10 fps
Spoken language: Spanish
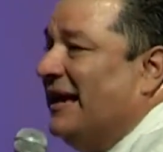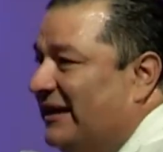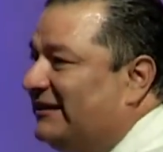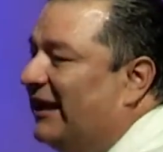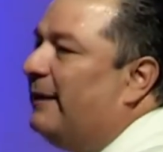
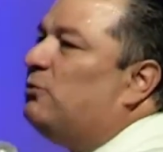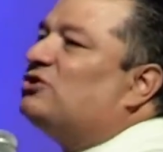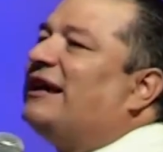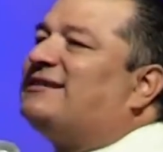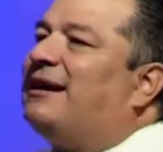Y tenemos
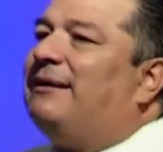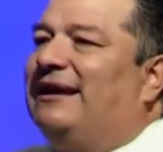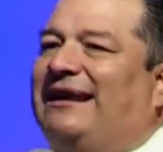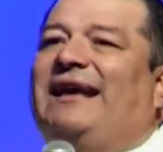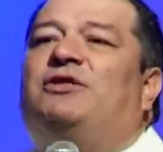que
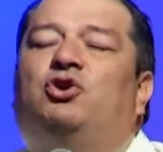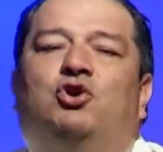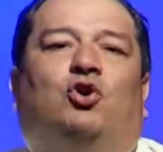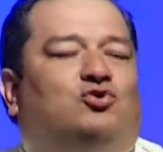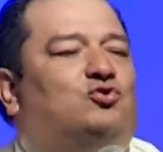saber que
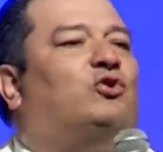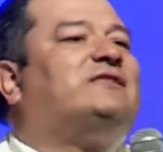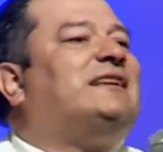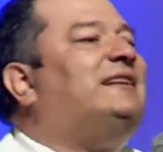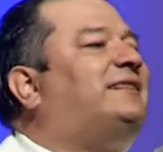Dios no
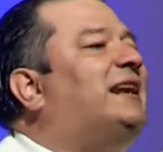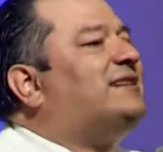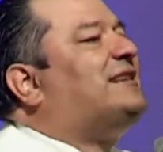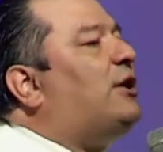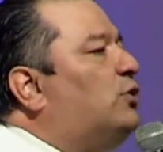está
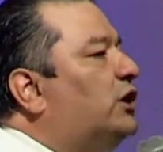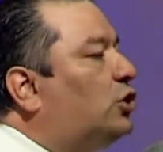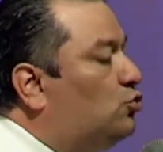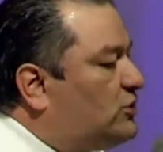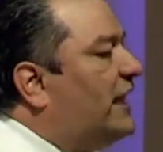interesado en
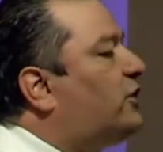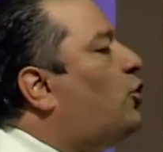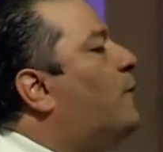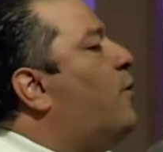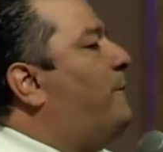que usted
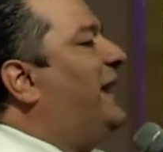como